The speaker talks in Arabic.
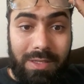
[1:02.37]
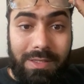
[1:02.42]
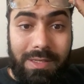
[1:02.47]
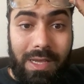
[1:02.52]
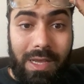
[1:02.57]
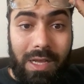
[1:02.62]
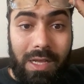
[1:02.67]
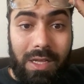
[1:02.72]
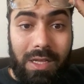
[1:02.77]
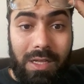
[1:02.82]

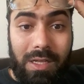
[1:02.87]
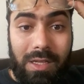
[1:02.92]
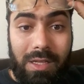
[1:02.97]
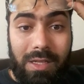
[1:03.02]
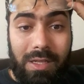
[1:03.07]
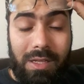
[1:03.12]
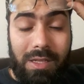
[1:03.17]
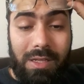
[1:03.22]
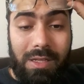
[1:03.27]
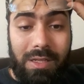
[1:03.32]
تاع
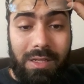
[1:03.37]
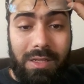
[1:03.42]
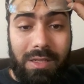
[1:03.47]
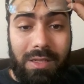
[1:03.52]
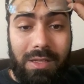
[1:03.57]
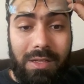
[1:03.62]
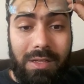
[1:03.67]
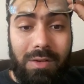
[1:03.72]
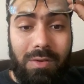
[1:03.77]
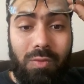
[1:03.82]

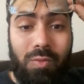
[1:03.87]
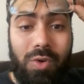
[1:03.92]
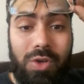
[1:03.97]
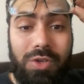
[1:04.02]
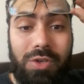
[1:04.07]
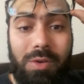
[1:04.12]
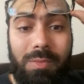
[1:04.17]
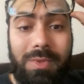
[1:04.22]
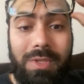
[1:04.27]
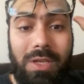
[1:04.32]
آه،
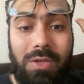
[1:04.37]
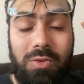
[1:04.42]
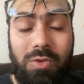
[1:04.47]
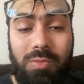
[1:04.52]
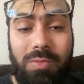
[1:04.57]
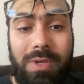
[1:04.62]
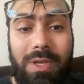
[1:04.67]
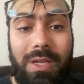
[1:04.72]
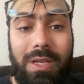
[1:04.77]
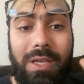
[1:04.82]
واش راهم
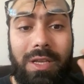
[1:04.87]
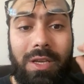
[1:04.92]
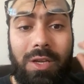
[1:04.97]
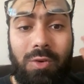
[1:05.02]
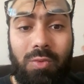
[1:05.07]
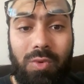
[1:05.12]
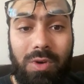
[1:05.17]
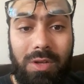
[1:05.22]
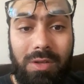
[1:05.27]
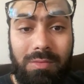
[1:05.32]
يتصلوا بيا الاخوه